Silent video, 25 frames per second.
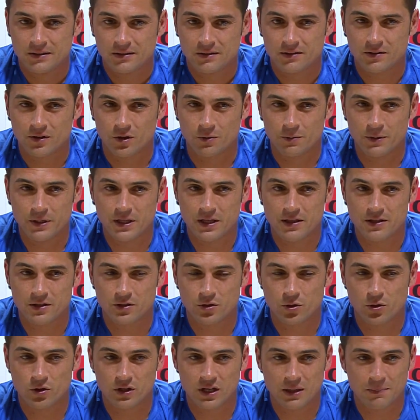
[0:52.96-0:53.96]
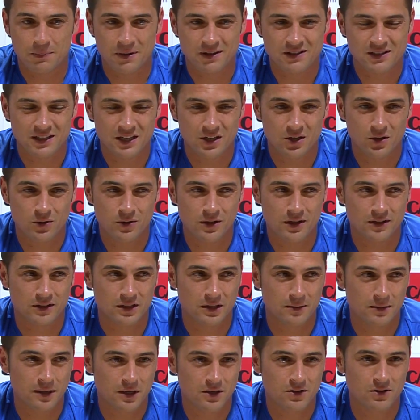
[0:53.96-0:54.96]
Te olvidas de todo lo que has pasado, del
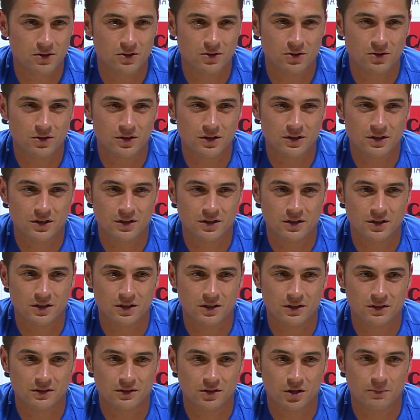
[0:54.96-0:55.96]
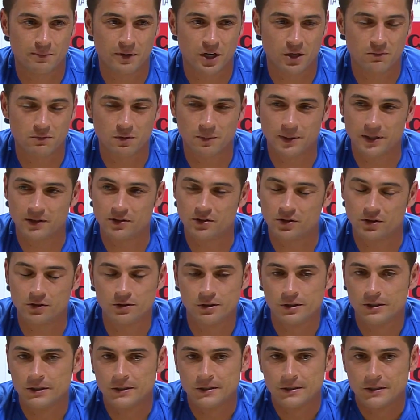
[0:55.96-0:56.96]
trabajo, de, los malos momentos.
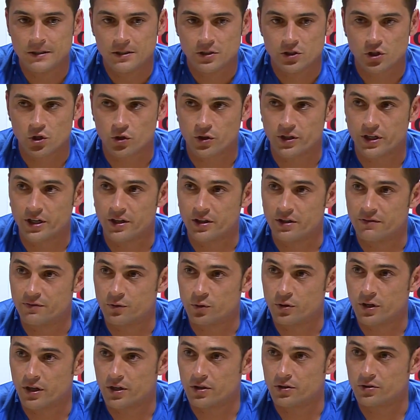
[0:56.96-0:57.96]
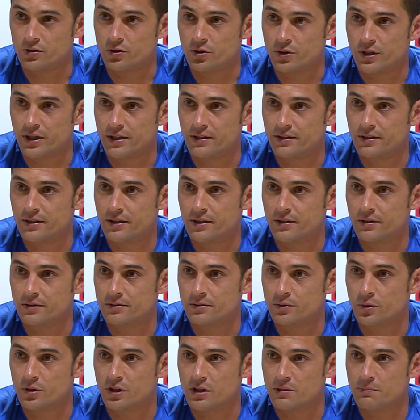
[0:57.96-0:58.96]
Solo quieres disfrutar con tu gente,
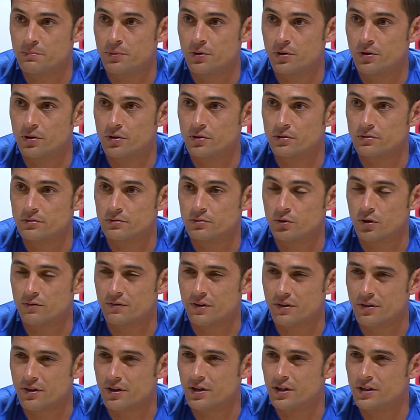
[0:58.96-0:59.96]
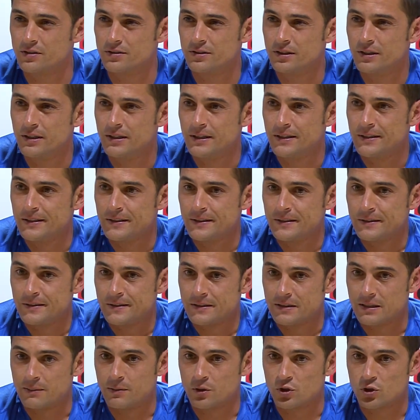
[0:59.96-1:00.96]
con tu equipo, con tu afición.
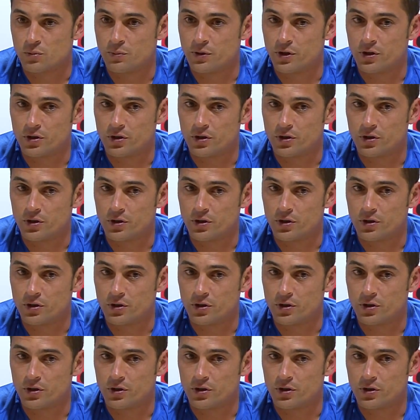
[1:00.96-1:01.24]
Estamos súper